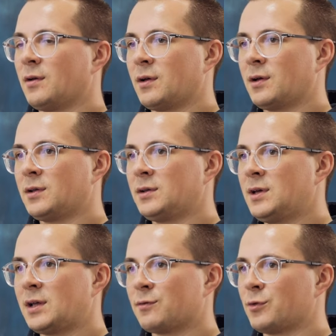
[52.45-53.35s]
äh,
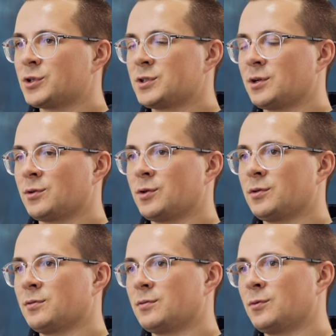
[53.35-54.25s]
nie hätten vorstellen
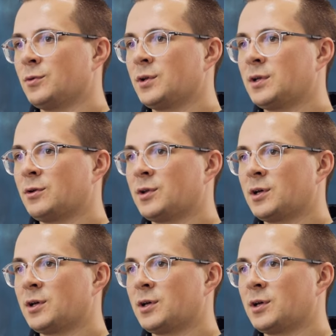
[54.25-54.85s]
können ohne D&M.